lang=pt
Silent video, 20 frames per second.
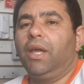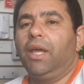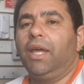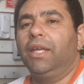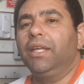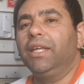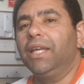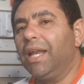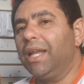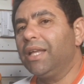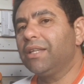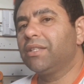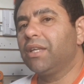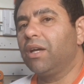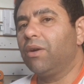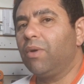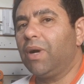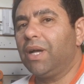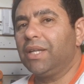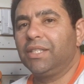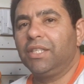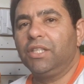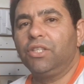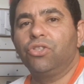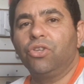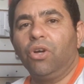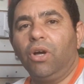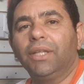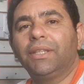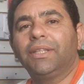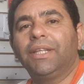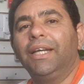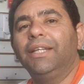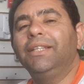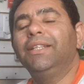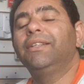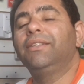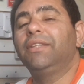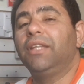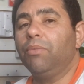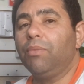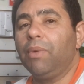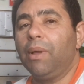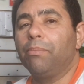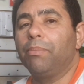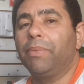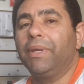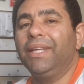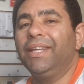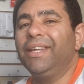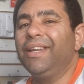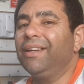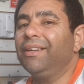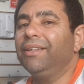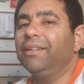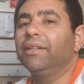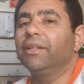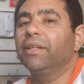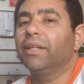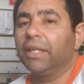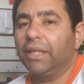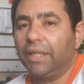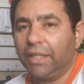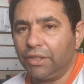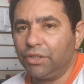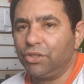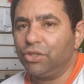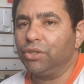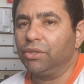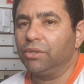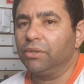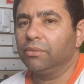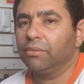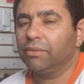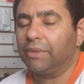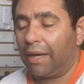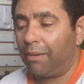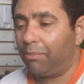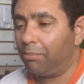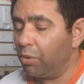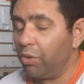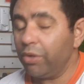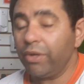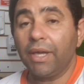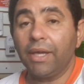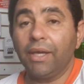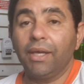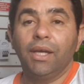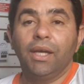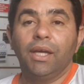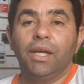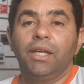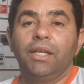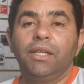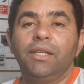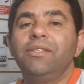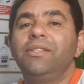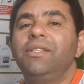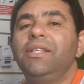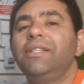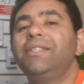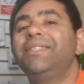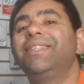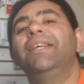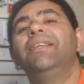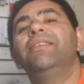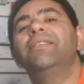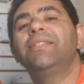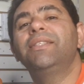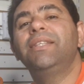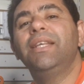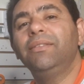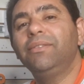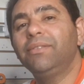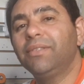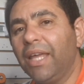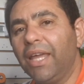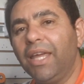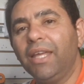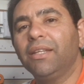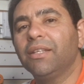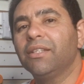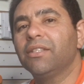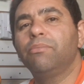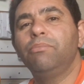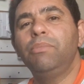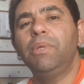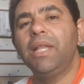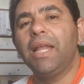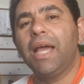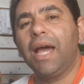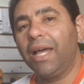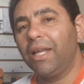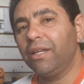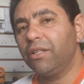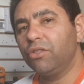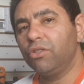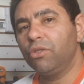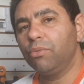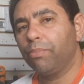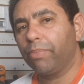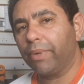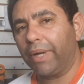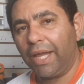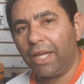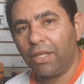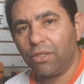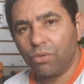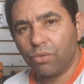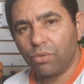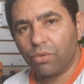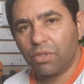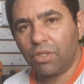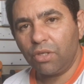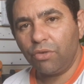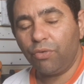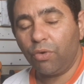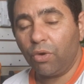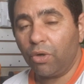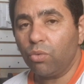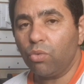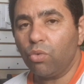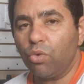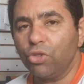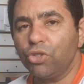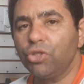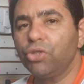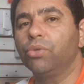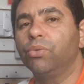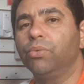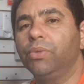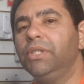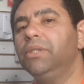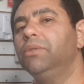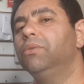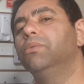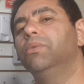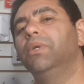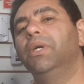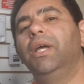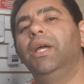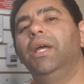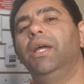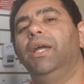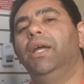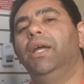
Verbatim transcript: é, em relação ao ACJ, ainda tem uma briga grande, tá? Por quê? Existem centenas, milhares de prédios que foram construídos